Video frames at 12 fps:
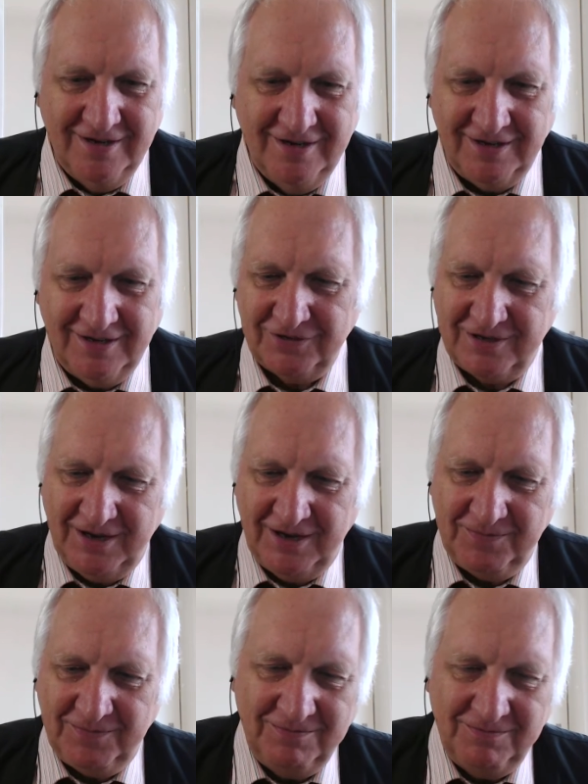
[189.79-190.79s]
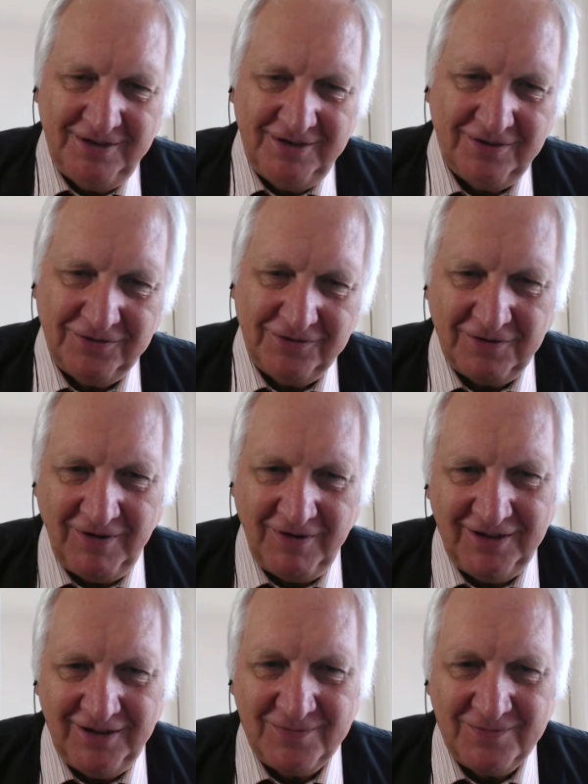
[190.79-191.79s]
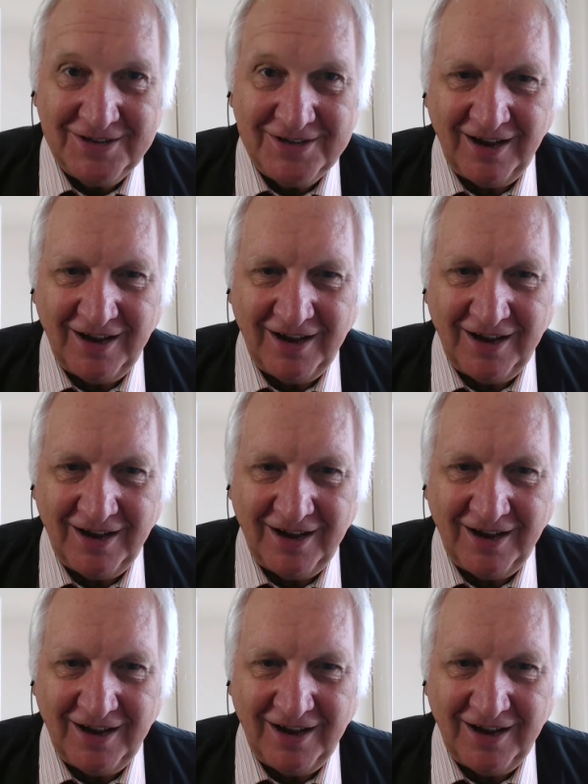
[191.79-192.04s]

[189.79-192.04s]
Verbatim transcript: Also schleppe ich mich da oder quäle ich mich